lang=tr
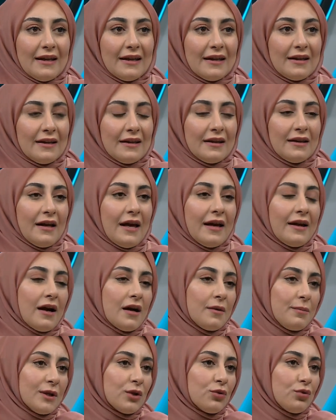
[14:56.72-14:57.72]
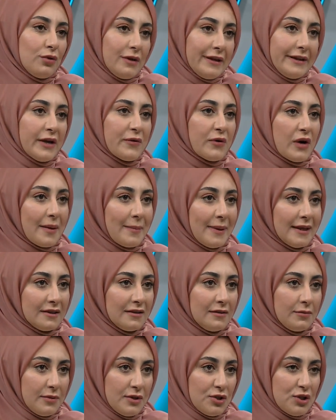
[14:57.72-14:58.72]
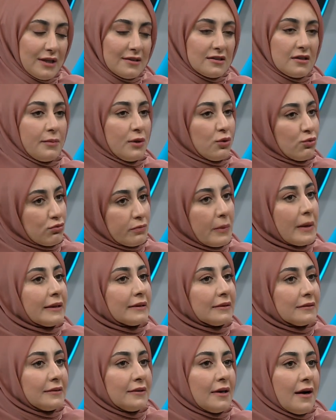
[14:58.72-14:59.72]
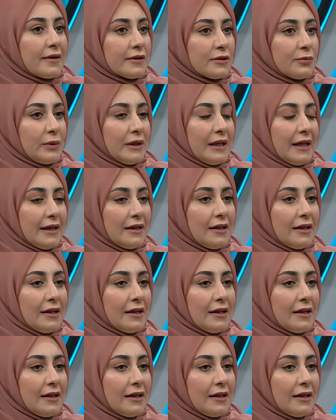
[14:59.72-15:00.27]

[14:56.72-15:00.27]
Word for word: Ee, eğer bir külle devam edilmeyecekse, bir uzman yardımıyla